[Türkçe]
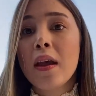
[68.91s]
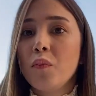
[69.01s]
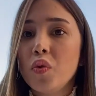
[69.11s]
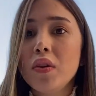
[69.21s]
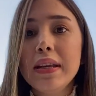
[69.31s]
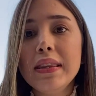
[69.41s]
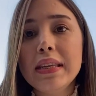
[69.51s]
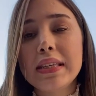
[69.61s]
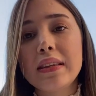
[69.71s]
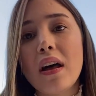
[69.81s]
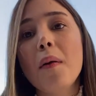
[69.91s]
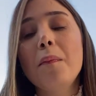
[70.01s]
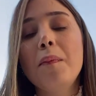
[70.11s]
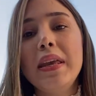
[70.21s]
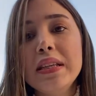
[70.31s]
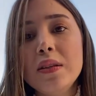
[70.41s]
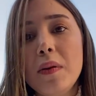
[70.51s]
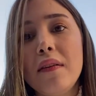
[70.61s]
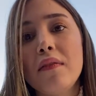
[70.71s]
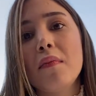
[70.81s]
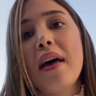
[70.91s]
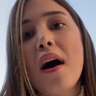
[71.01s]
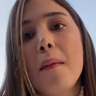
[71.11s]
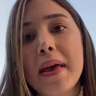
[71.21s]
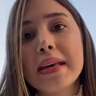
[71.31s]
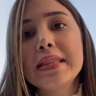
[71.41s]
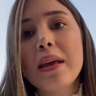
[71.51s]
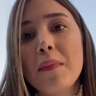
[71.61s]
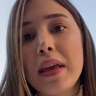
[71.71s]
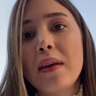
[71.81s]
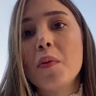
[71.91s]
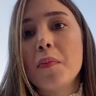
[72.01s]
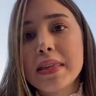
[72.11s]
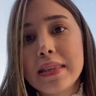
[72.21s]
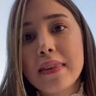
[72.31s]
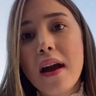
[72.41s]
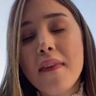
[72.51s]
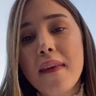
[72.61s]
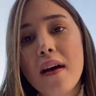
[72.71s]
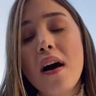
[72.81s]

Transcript: Bunların dışında pirinç pilavı veya beyaz ekmek gibi besinler de